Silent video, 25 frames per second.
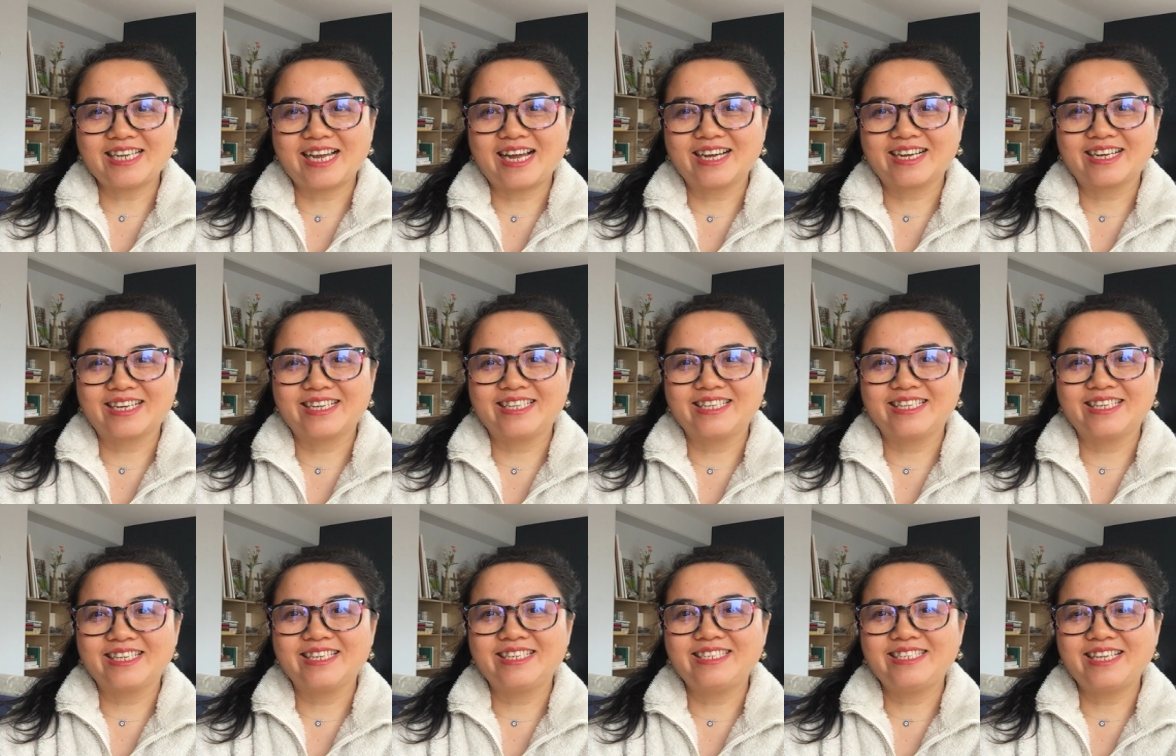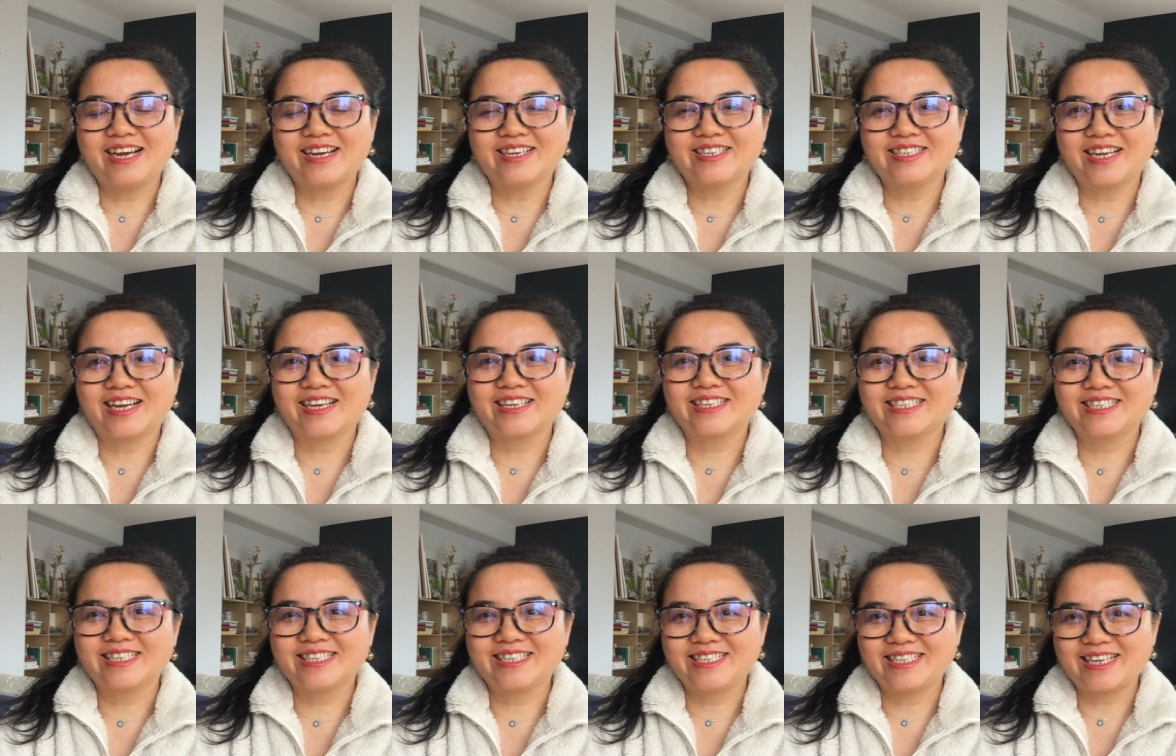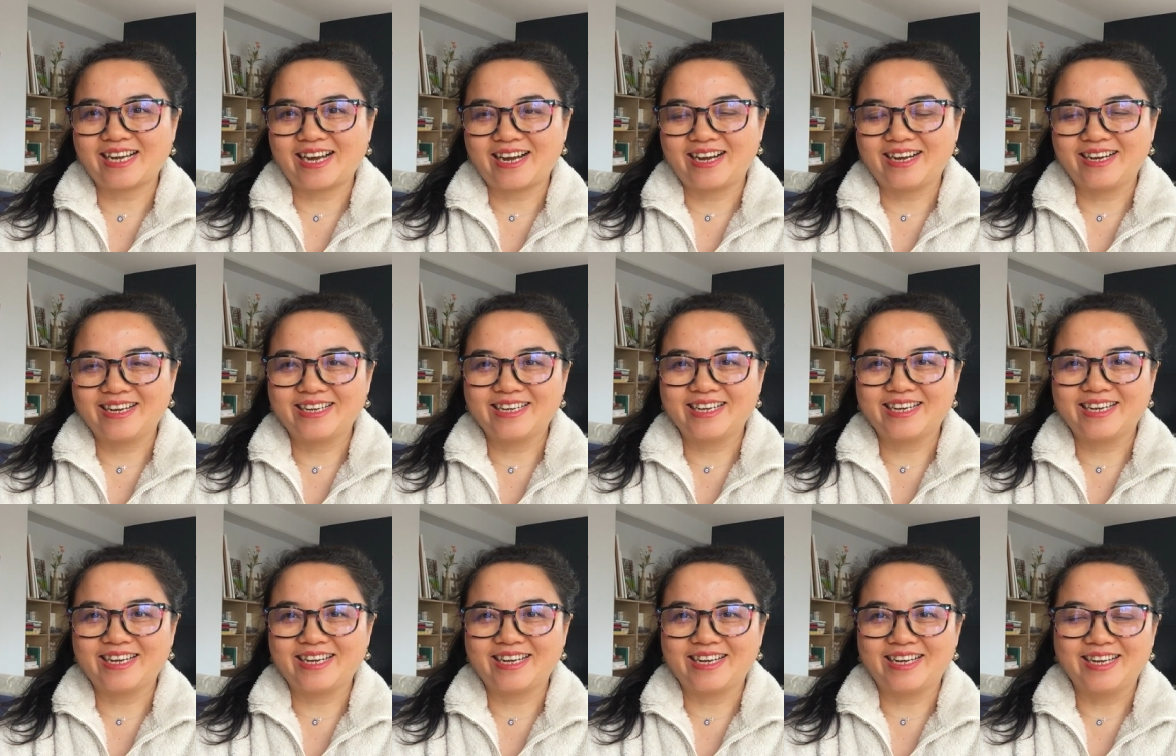扎根，向上生长
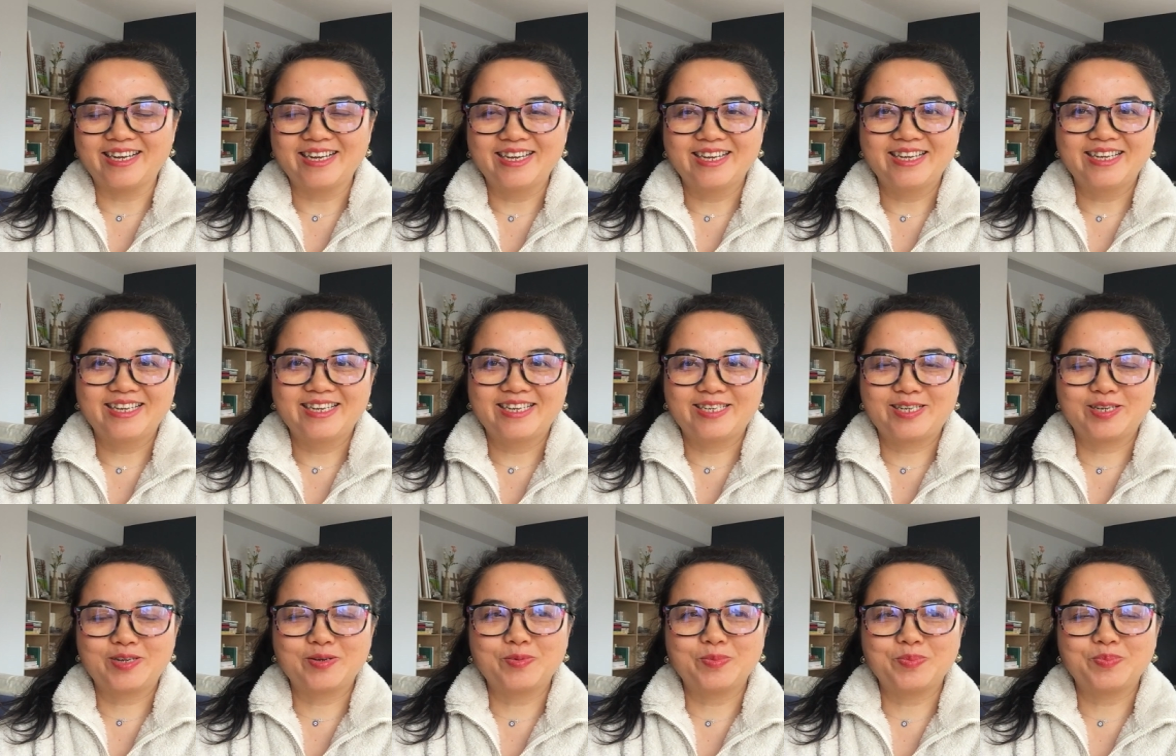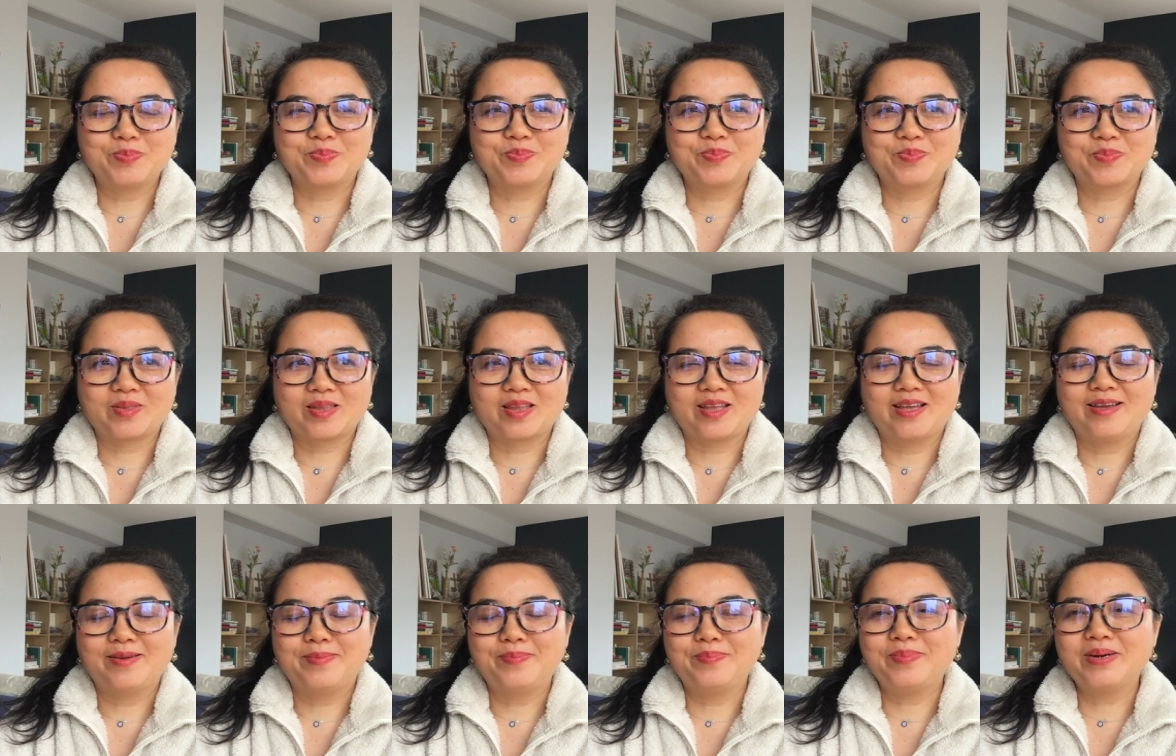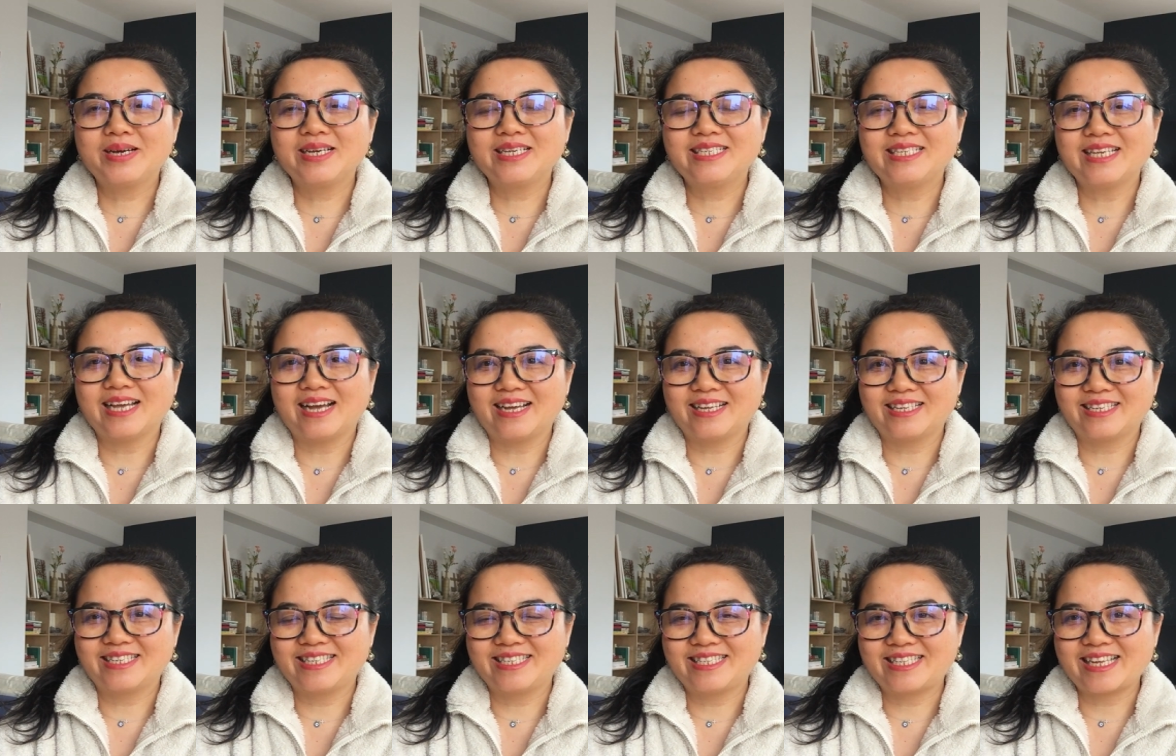啊，这个梦想
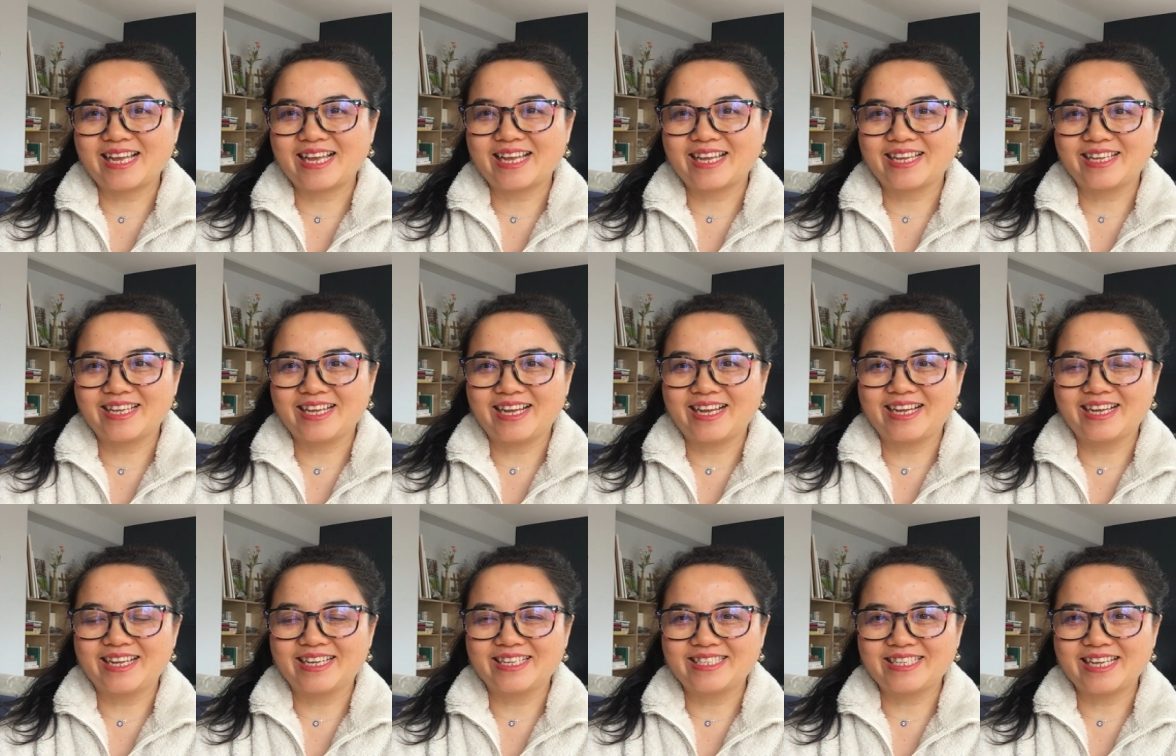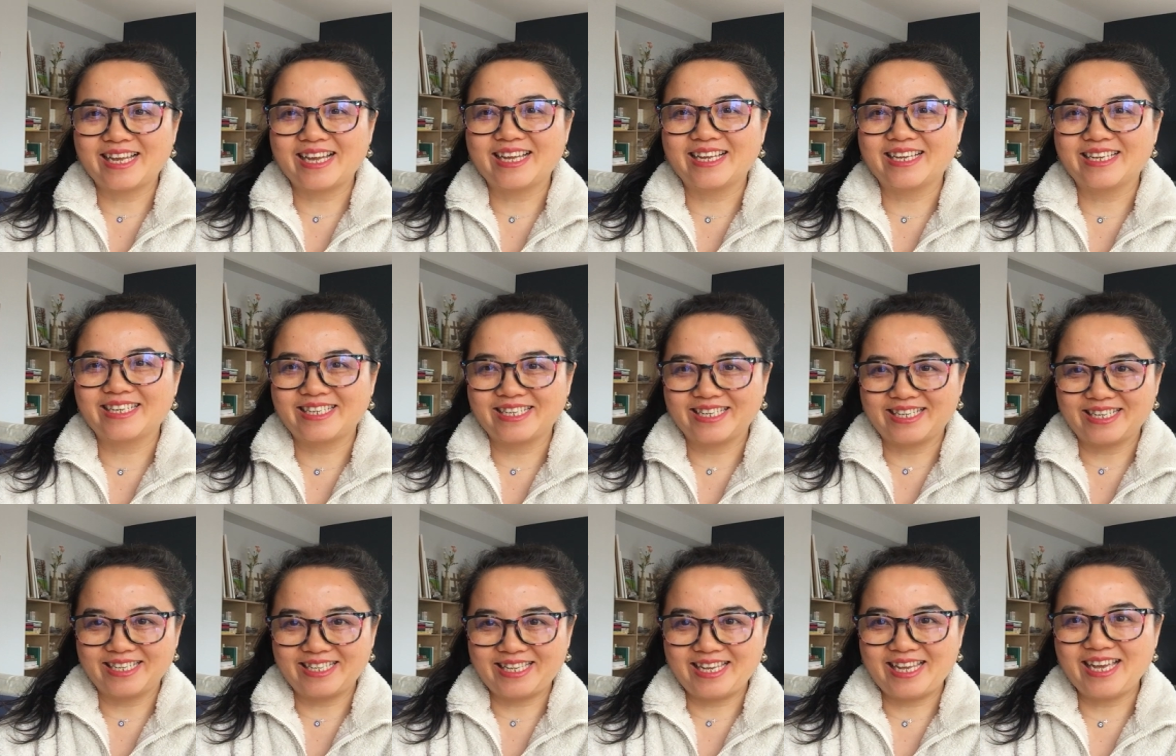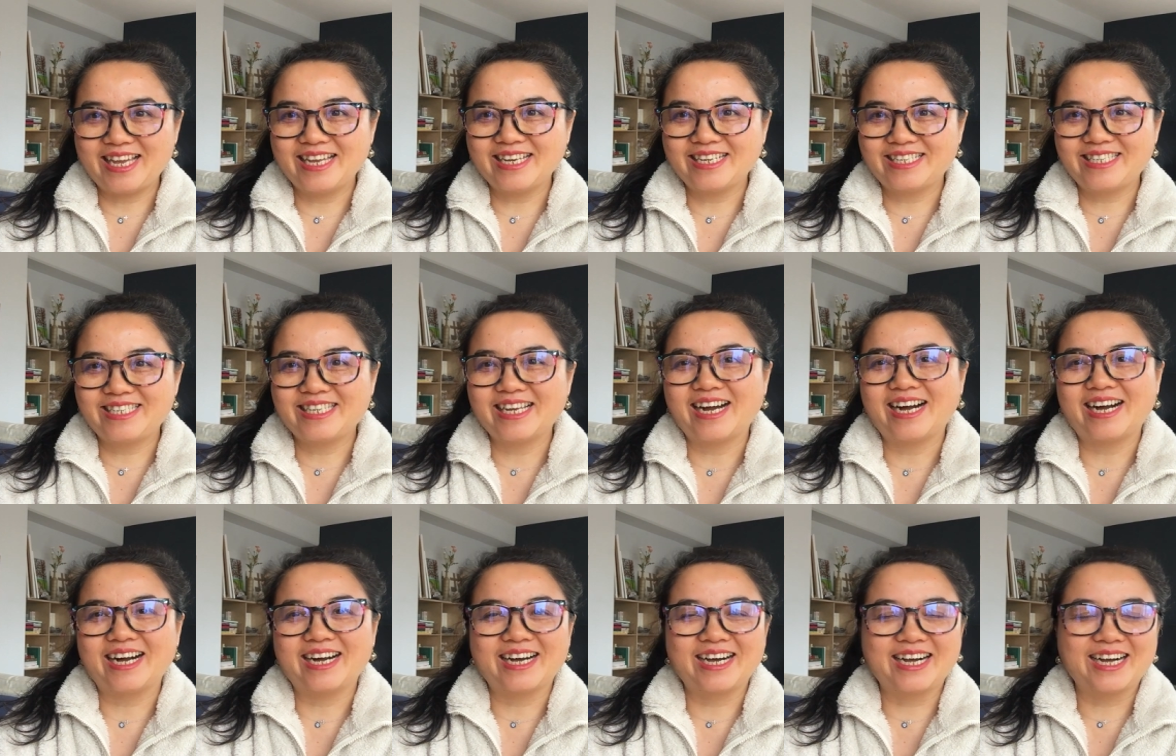是在啊，在这个天
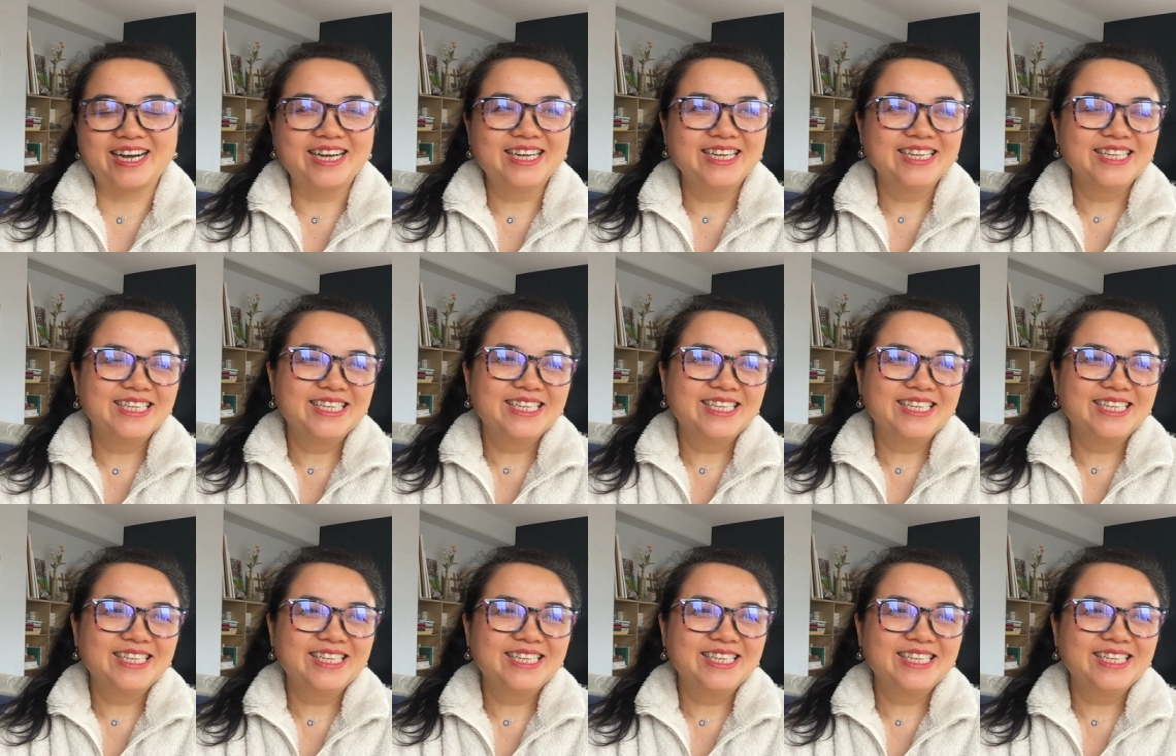上啊，